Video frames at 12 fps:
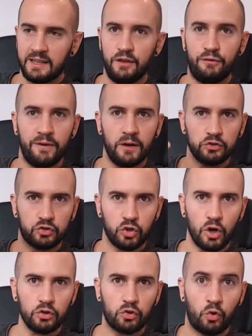qui fait en
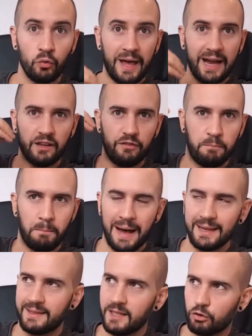sorte qu'on n'arrive
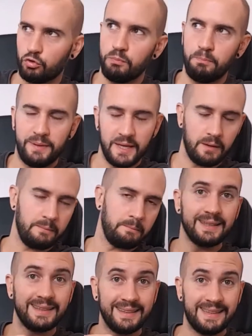pas à dire du bien
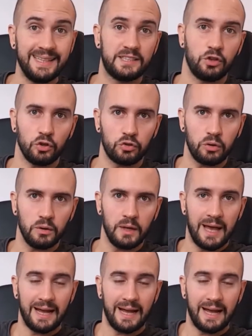des autres,